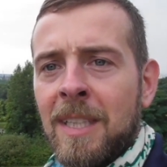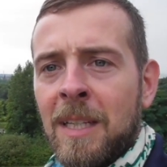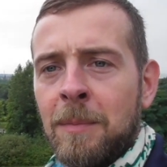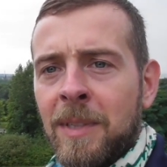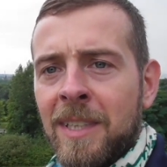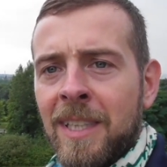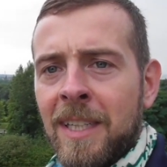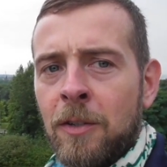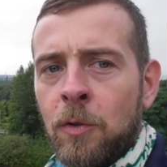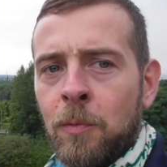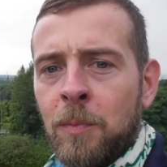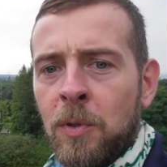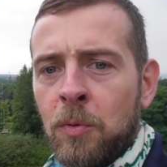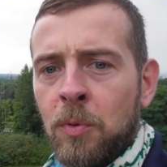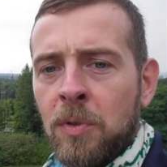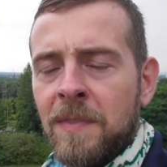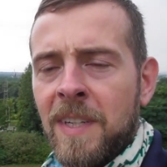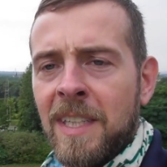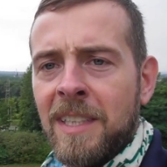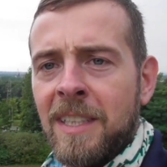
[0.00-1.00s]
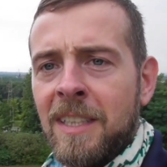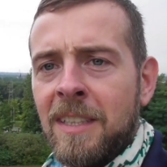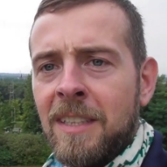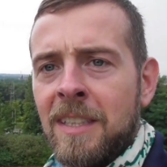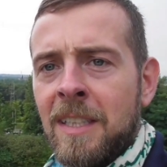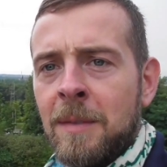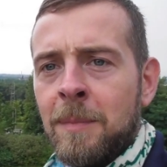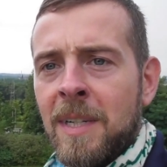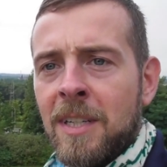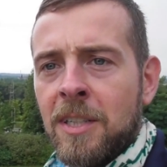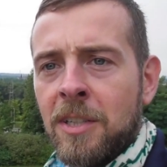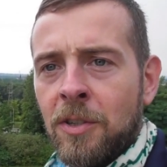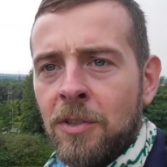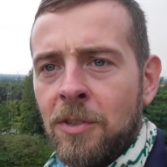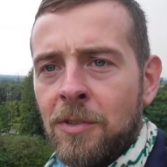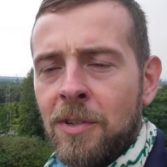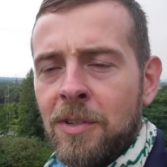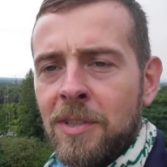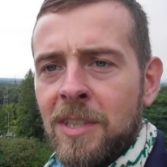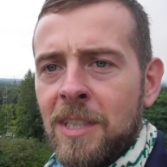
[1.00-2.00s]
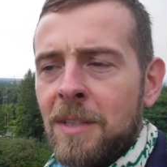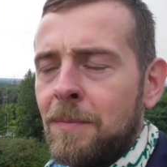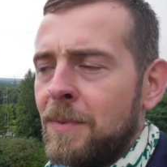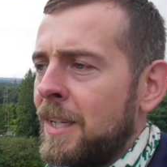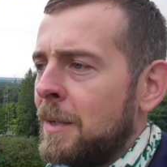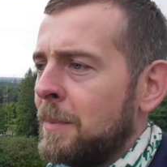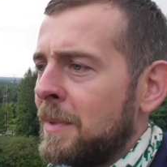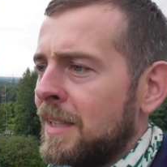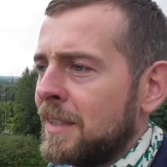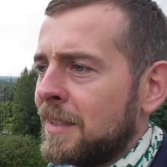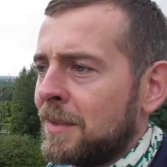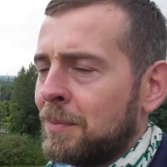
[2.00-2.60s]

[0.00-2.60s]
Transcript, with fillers: Ten materiał był rwany, nie ma chronologii, nie ma